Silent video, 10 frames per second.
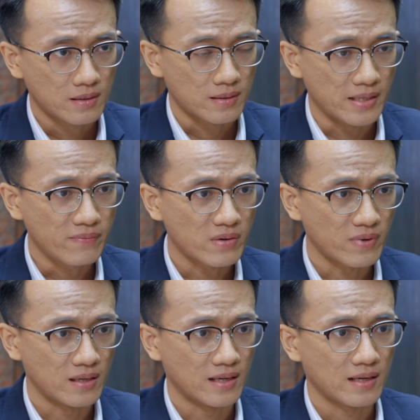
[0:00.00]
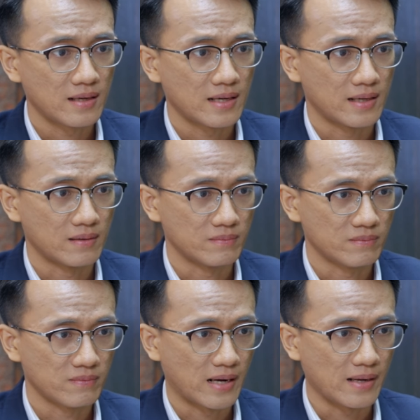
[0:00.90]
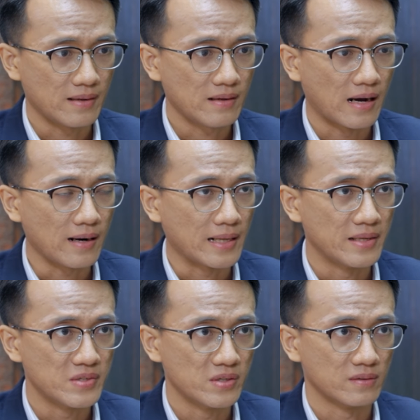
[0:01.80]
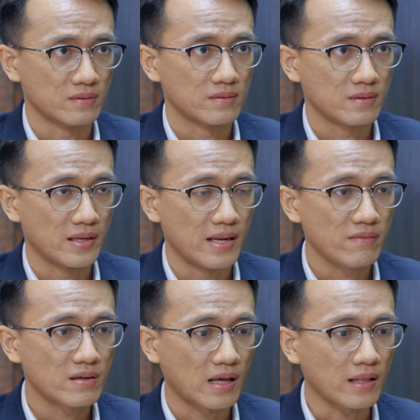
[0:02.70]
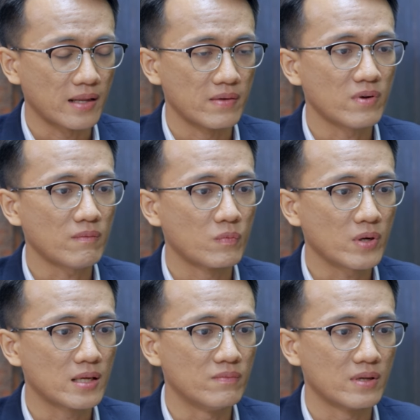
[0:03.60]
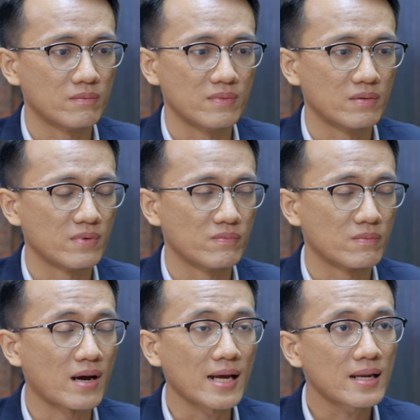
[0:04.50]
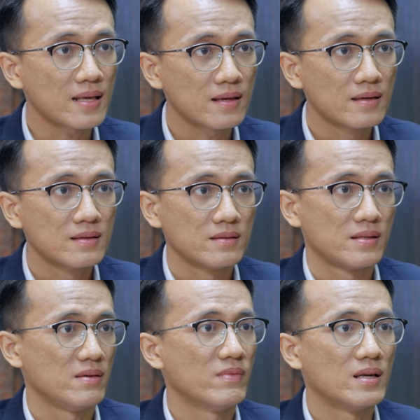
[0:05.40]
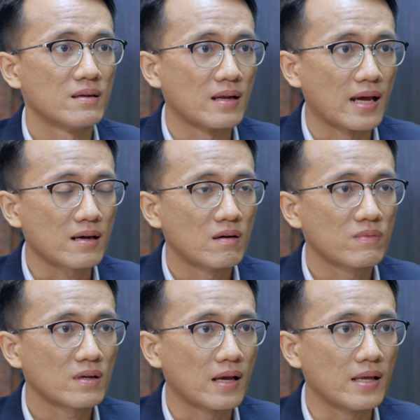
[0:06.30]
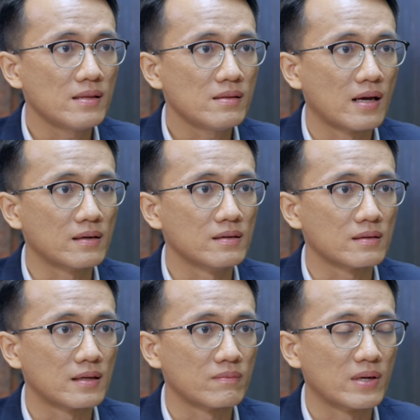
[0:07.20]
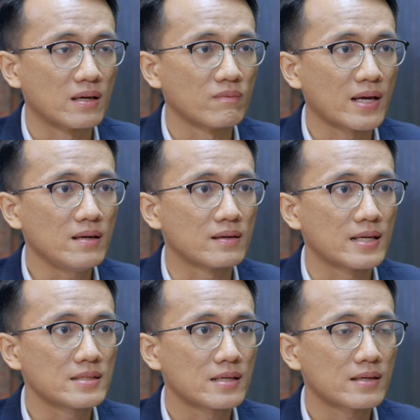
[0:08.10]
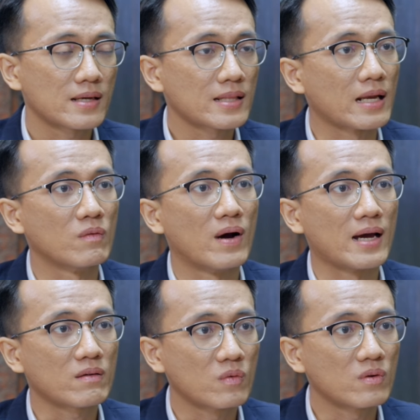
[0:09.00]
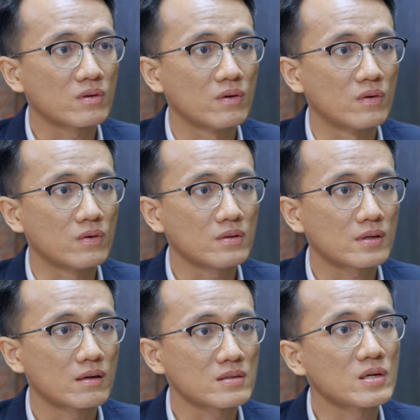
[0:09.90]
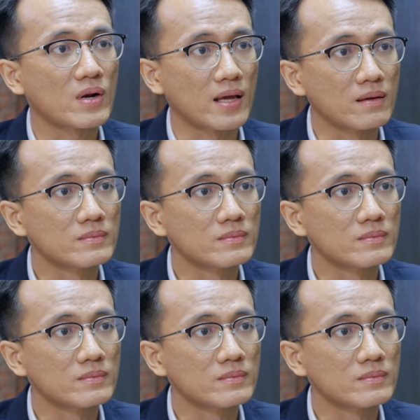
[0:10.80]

để giúp cho mình đó là phải ở lại thị trường thì nếu như ở thời điểm đó mình quyết định mình mình mình, mình bán đi thì mình đã không có thể nhận được là mình không thấy được cái cái cái, cái thành quả của của cái nó sau này